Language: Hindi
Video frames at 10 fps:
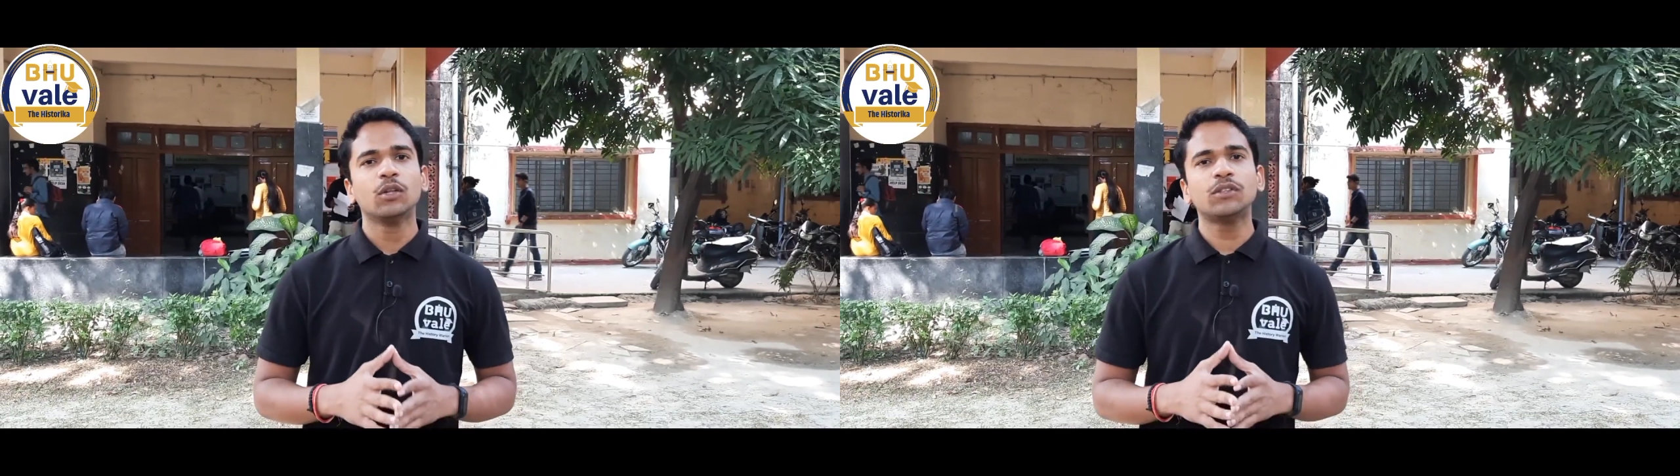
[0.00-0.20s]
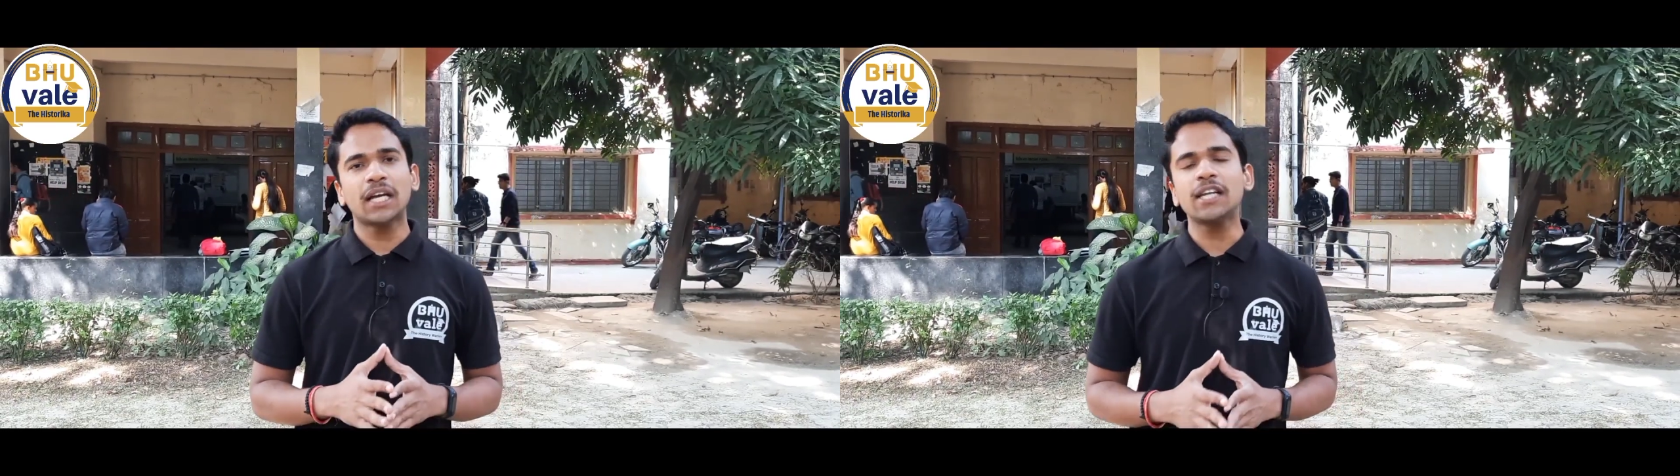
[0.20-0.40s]

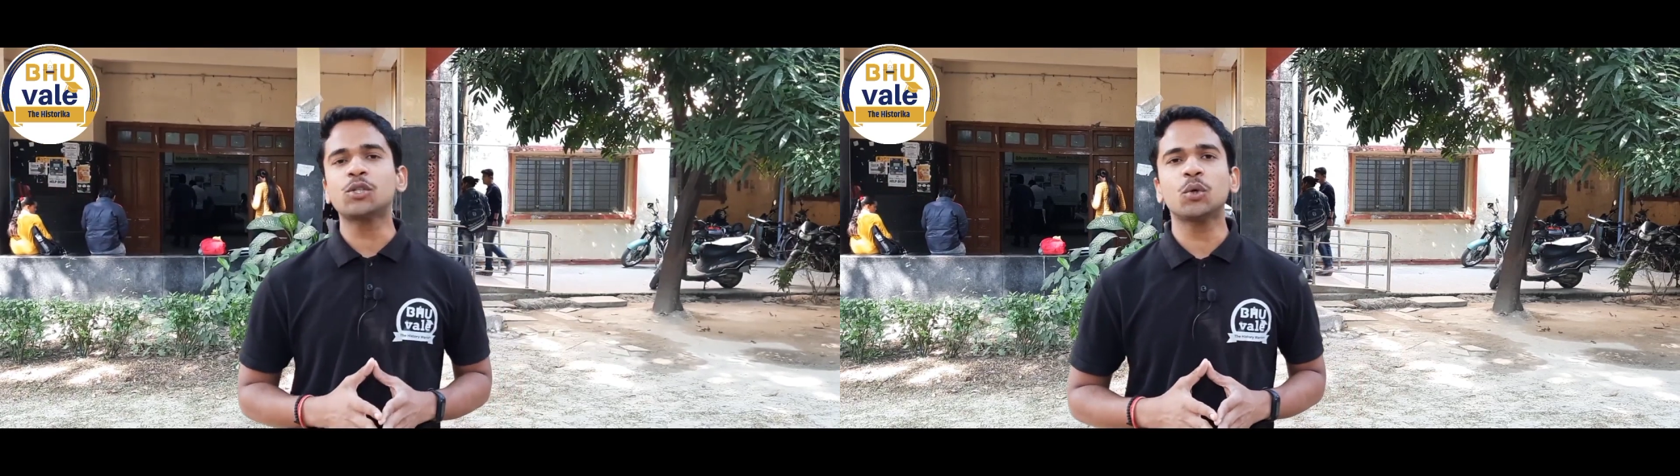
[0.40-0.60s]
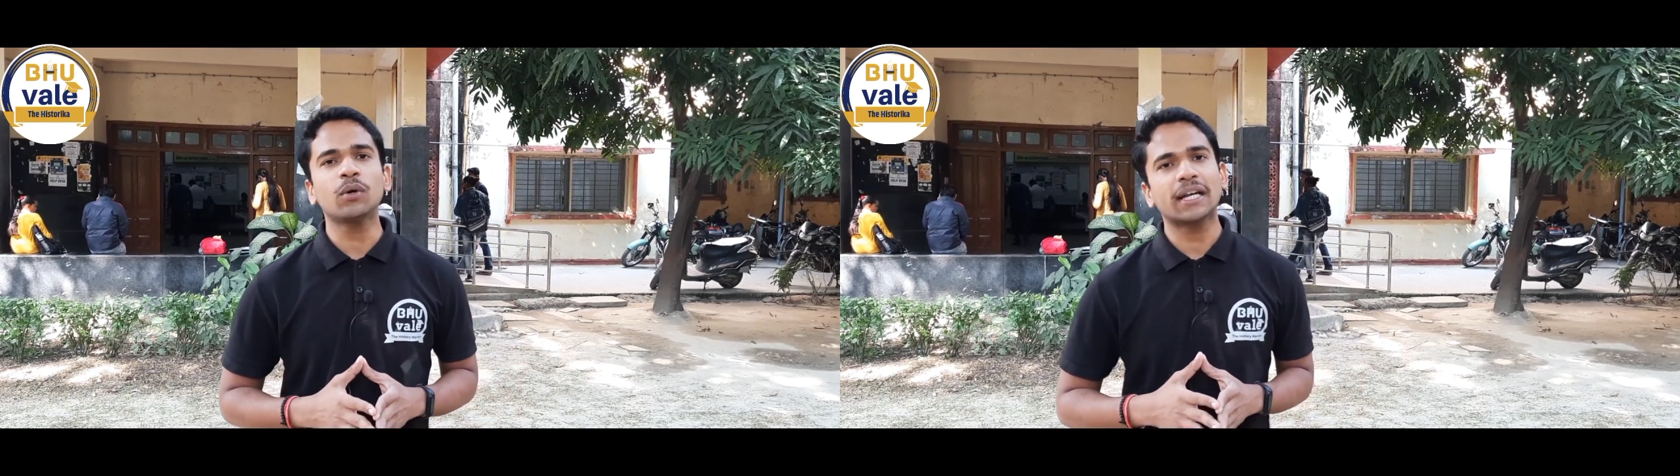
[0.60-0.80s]
तो चलिए
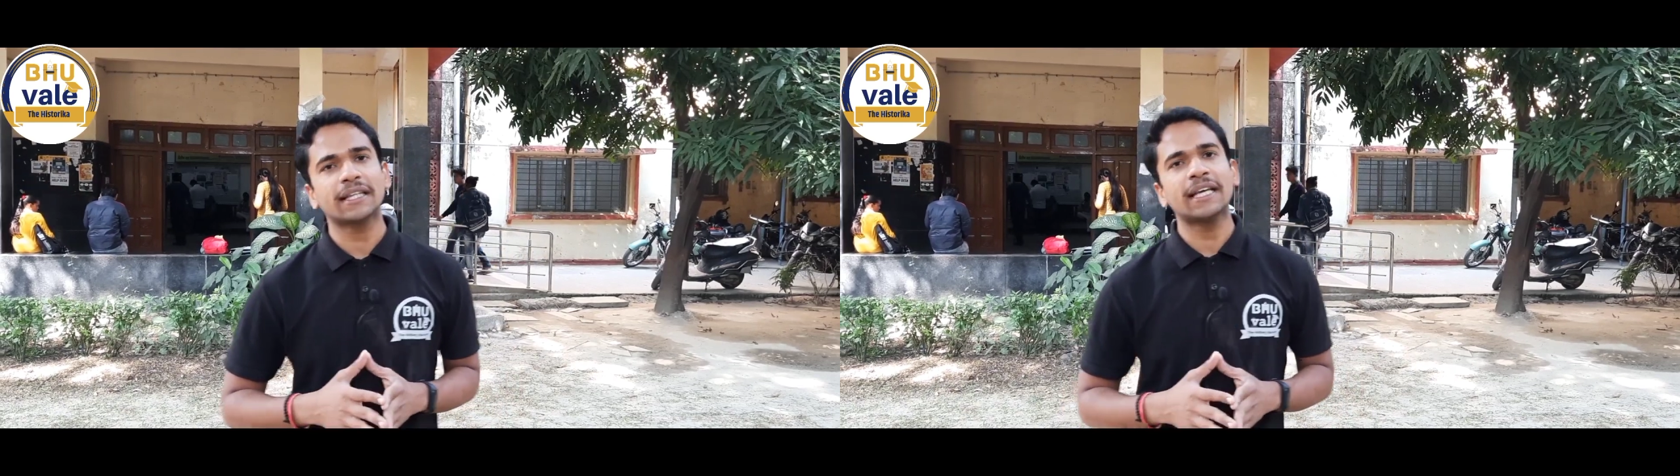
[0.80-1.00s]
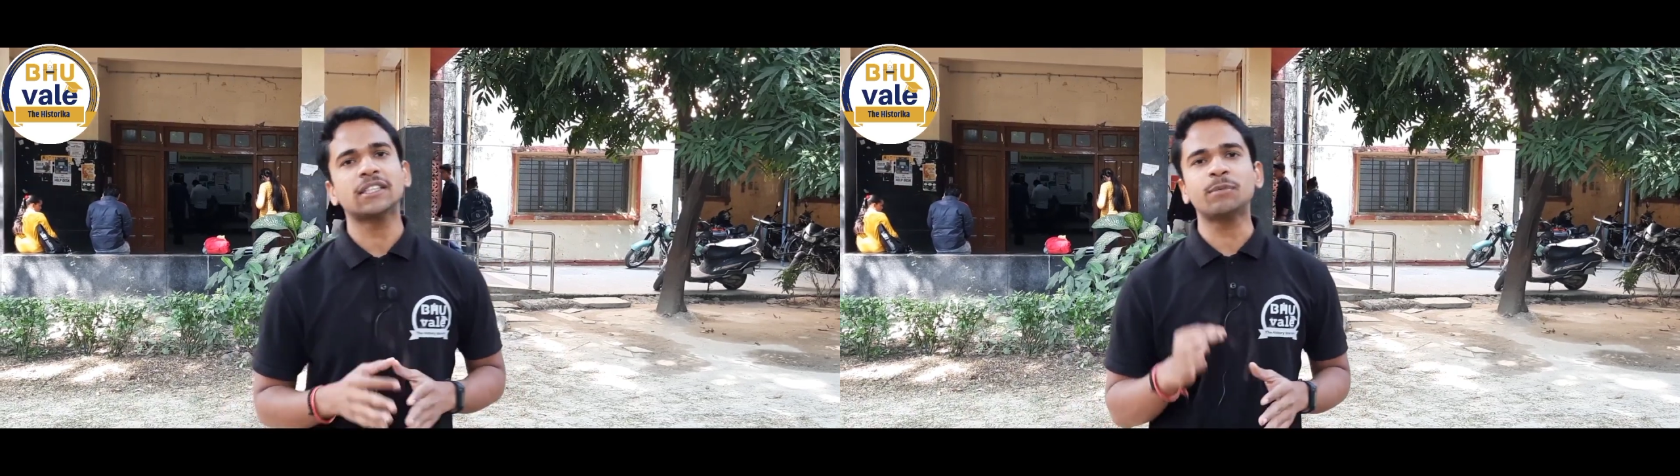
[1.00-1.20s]
शुरू
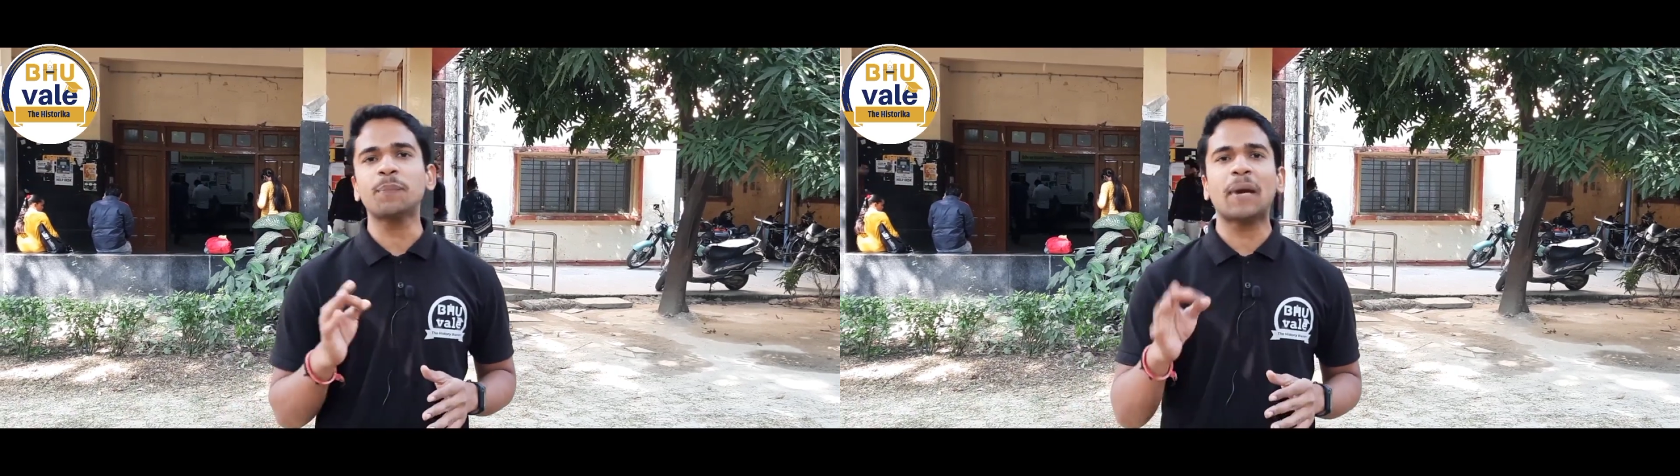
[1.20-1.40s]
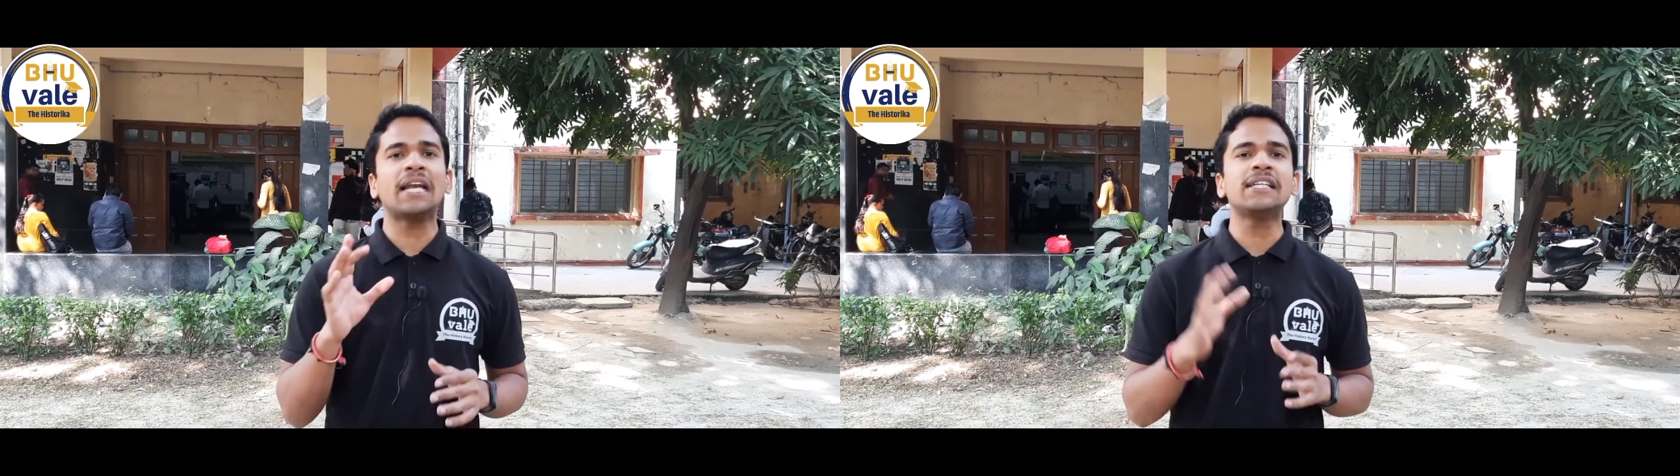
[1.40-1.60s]
करते हैं
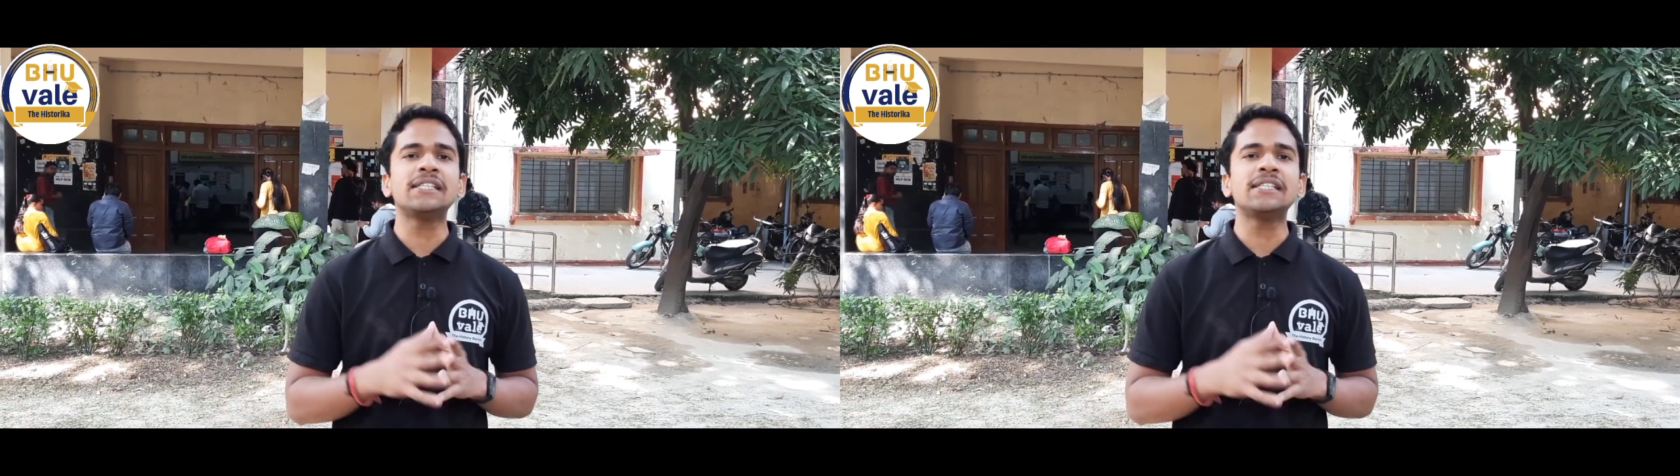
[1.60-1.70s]
सबसे पहली